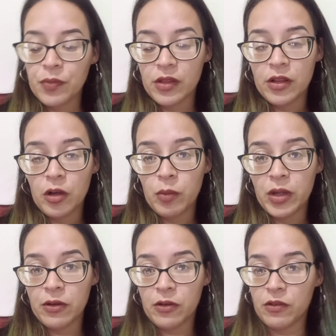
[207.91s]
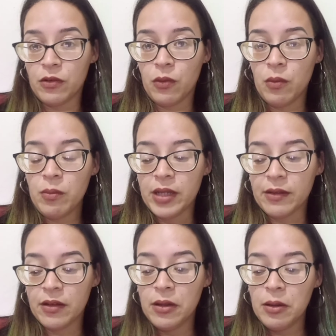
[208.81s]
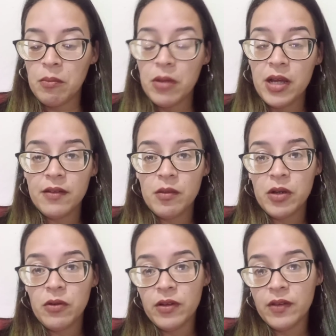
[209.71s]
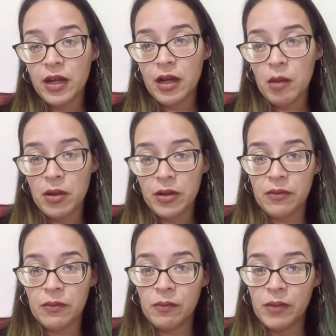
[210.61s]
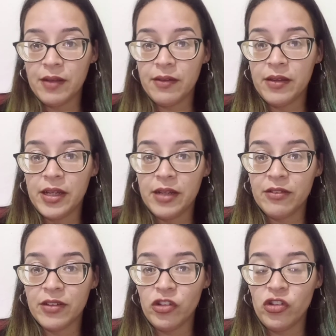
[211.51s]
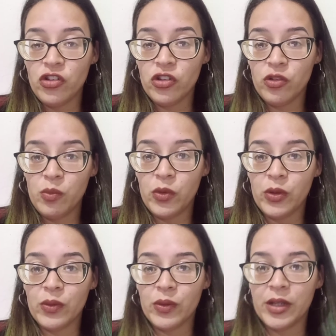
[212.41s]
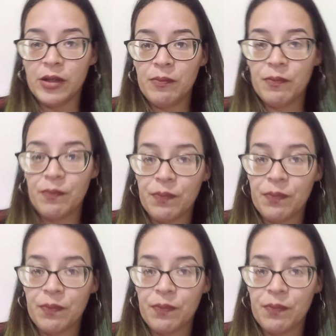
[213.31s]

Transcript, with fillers: Então, para nós não compensa. Mas é uma coisa que acaba não, assim, nos atingindo muito, né?